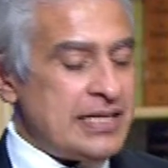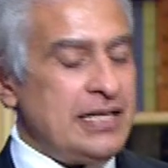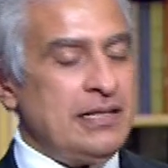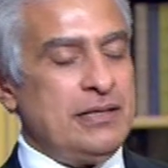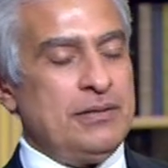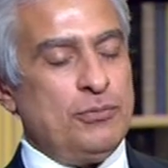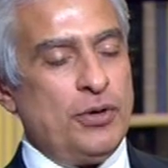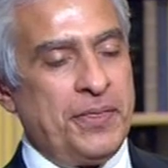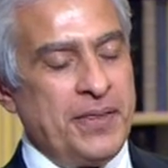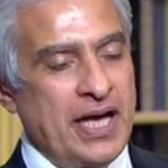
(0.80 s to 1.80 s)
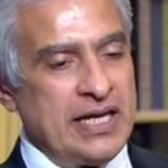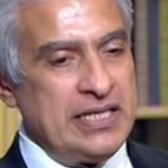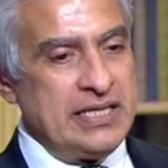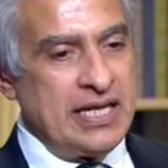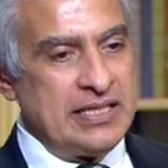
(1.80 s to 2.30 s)
المؤثره
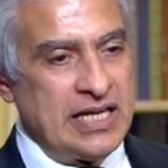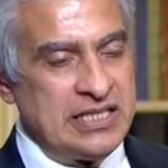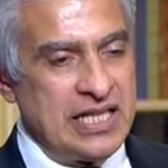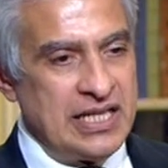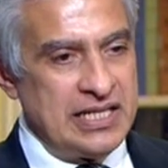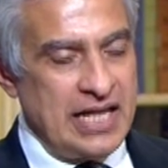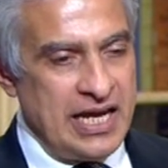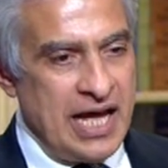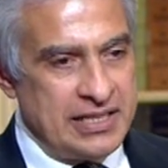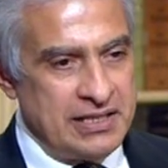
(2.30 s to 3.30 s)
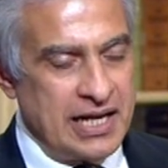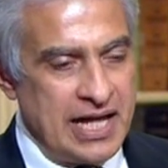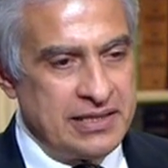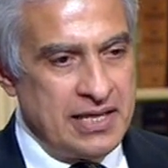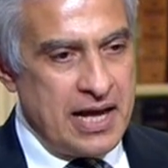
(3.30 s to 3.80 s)
جدا يعني انت الحقيقه حضرتك
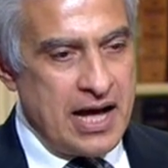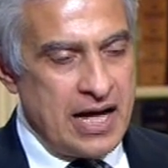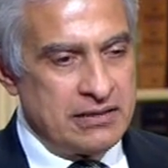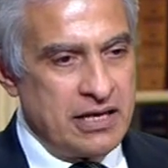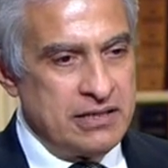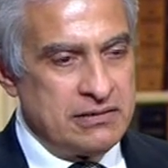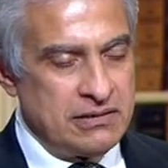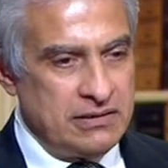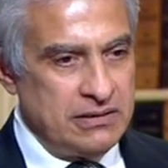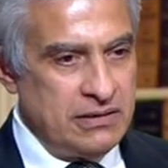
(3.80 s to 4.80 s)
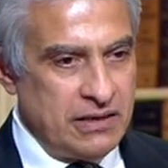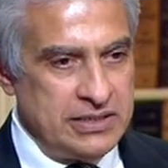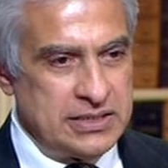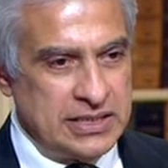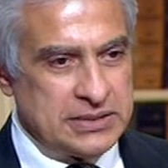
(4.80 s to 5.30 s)
حتى اعطيت
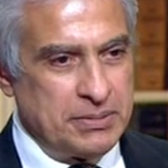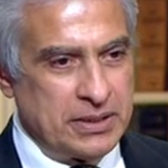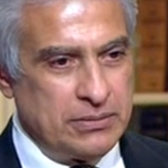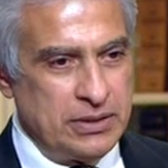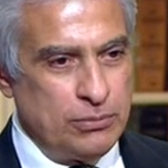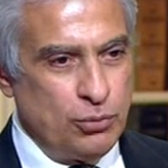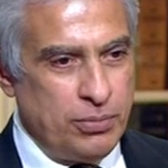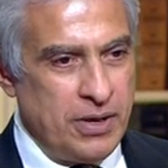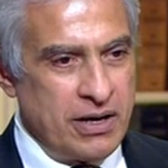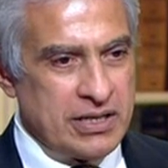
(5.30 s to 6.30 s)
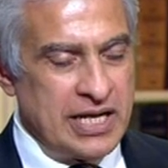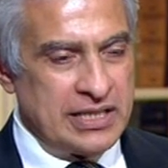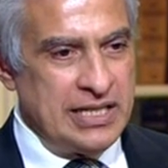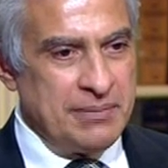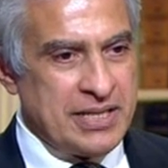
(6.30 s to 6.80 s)
للرئيس الاسبق مبارك
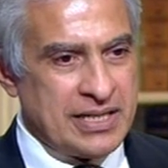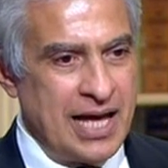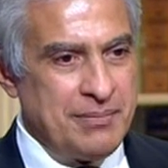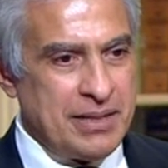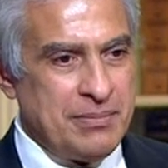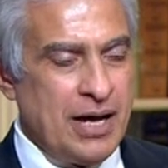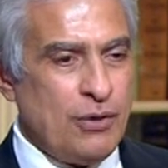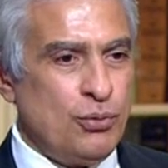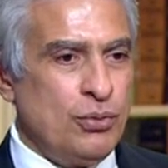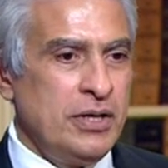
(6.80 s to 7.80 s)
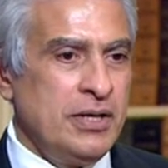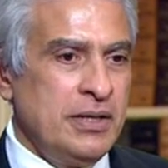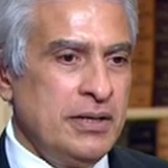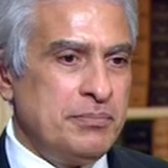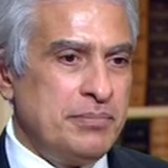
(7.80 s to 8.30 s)
يعني لم تتعامل معه
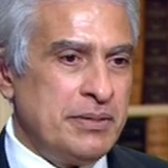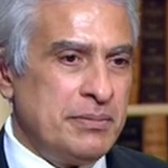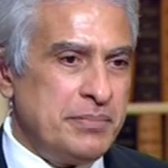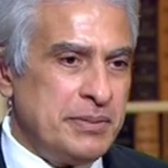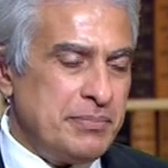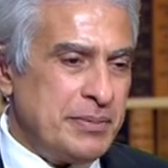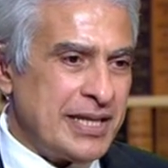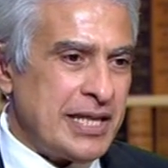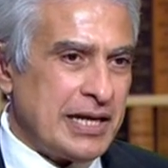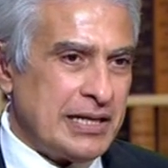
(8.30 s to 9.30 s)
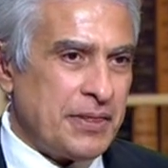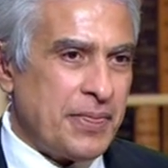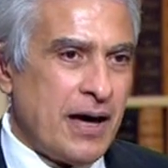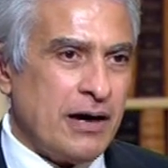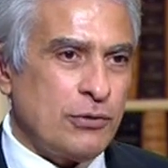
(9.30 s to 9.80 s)
بمنهج
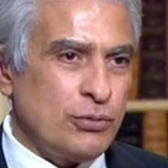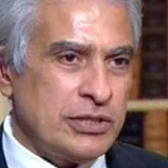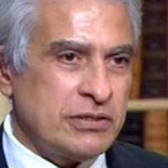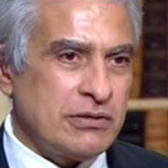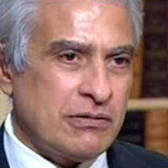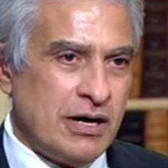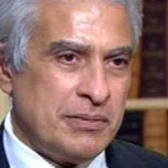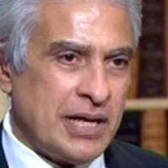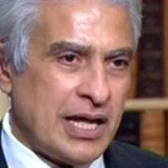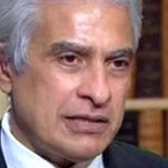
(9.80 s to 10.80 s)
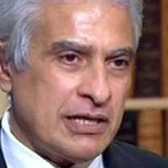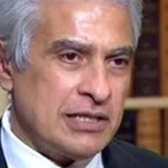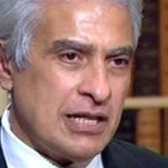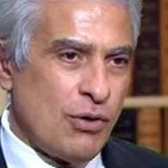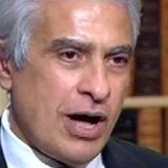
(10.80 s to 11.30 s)
الثأر والانتقام يعني
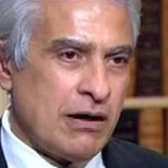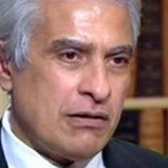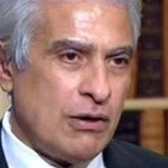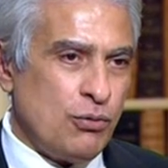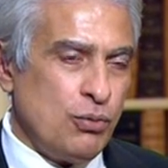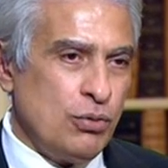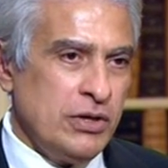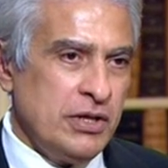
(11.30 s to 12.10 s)
اعطيت له حقه